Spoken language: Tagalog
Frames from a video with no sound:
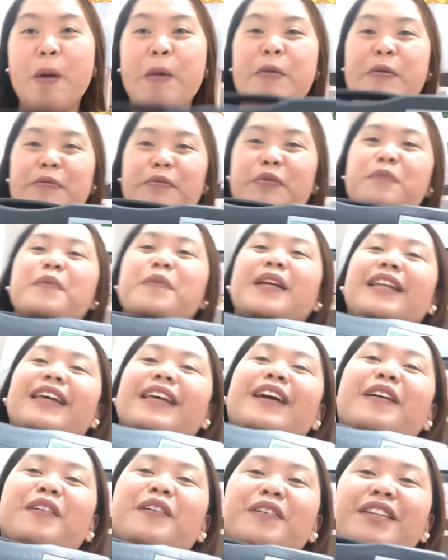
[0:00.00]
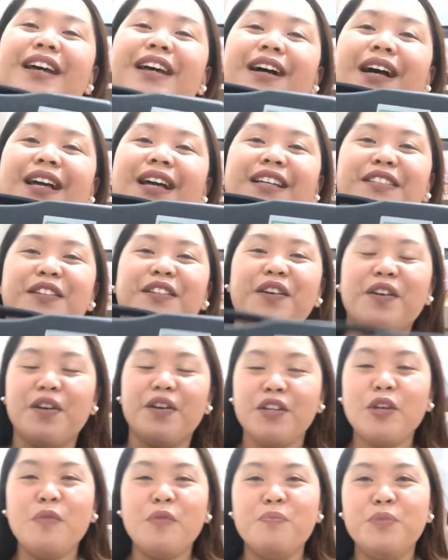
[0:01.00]
Bumili ako ng ano,
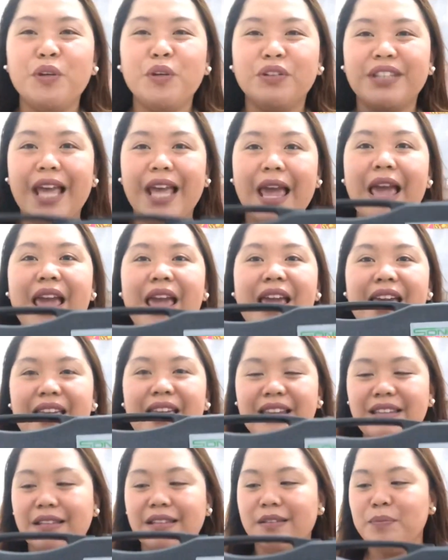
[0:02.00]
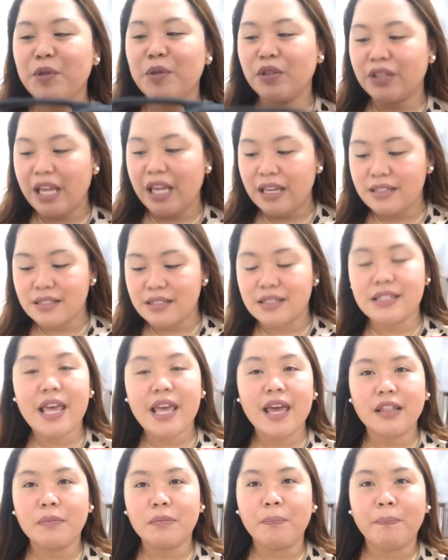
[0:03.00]
yung butane, butane
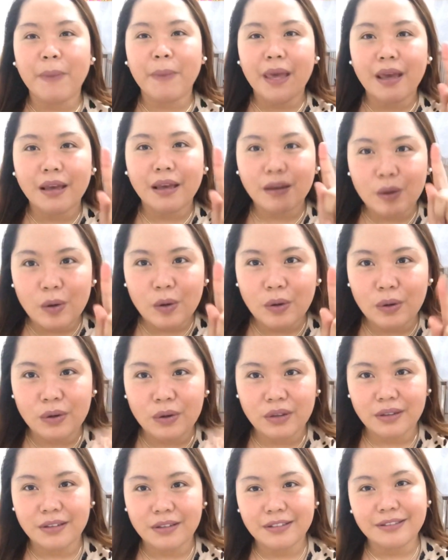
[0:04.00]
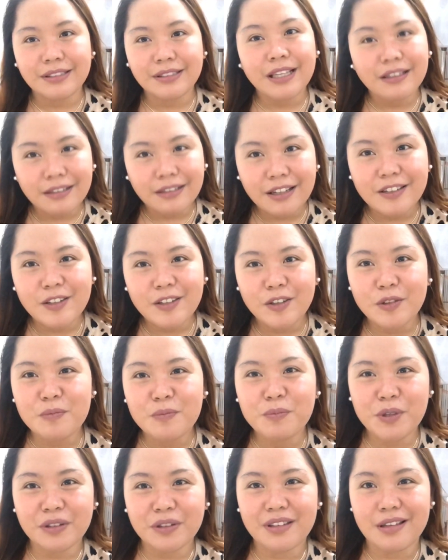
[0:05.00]
set pero tignan niyo yung
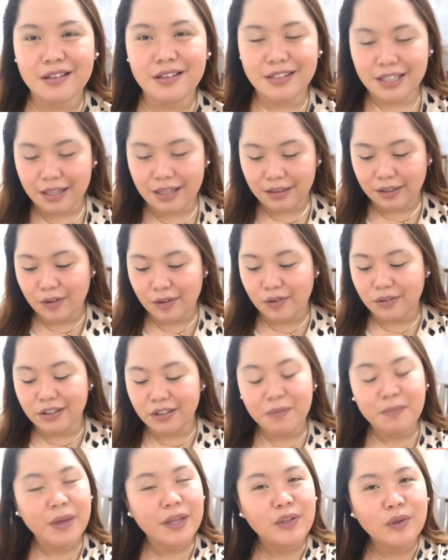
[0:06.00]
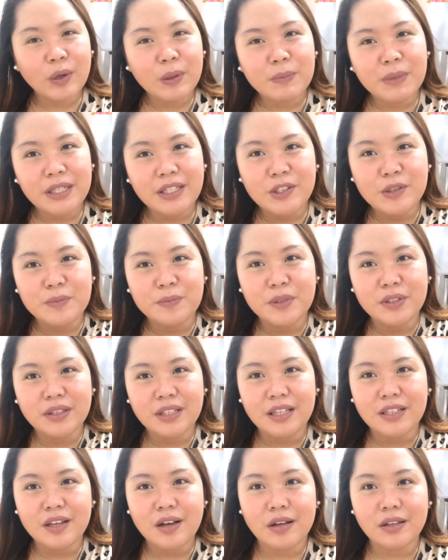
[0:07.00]
butane set ko. 'Di ba normally yung
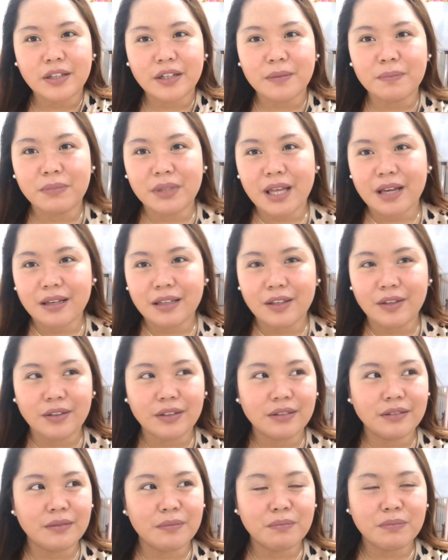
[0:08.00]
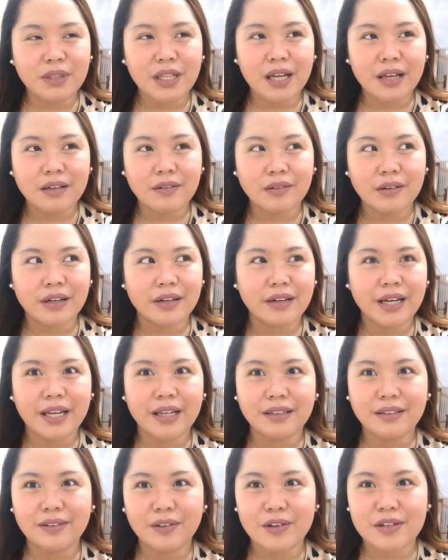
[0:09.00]
butane color black 'yun, black or
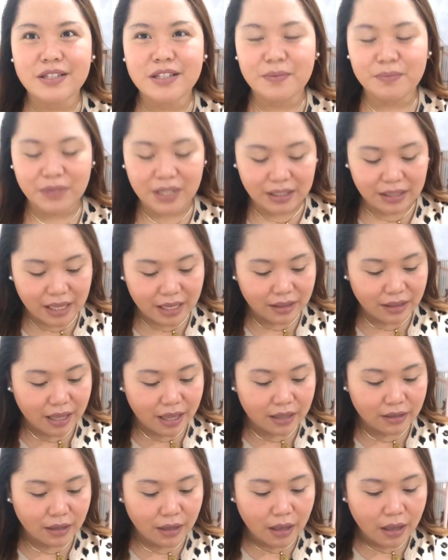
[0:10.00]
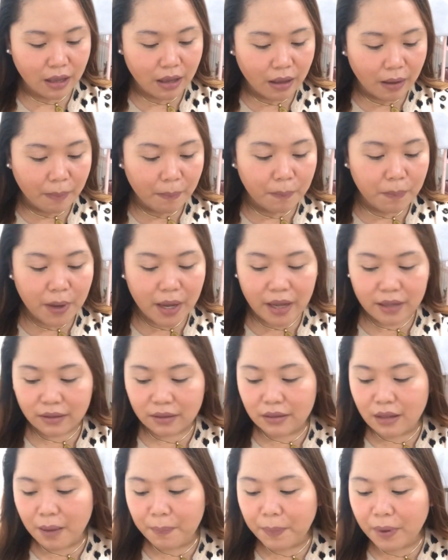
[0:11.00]
red or something like that. But
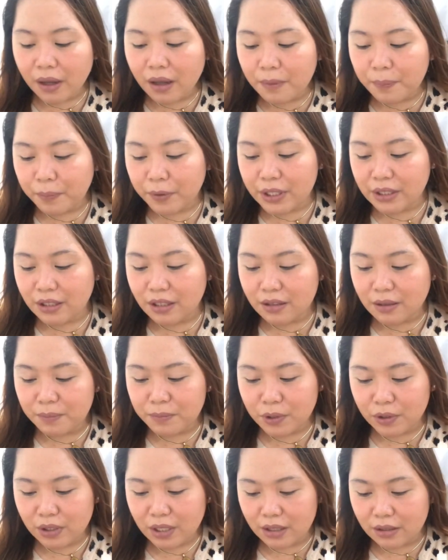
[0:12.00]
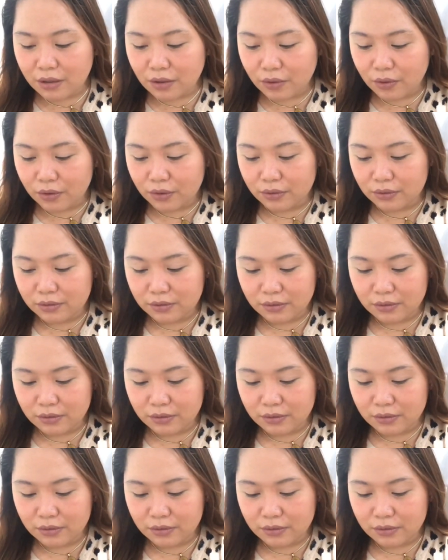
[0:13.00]
napaka-pretty ng butane ko.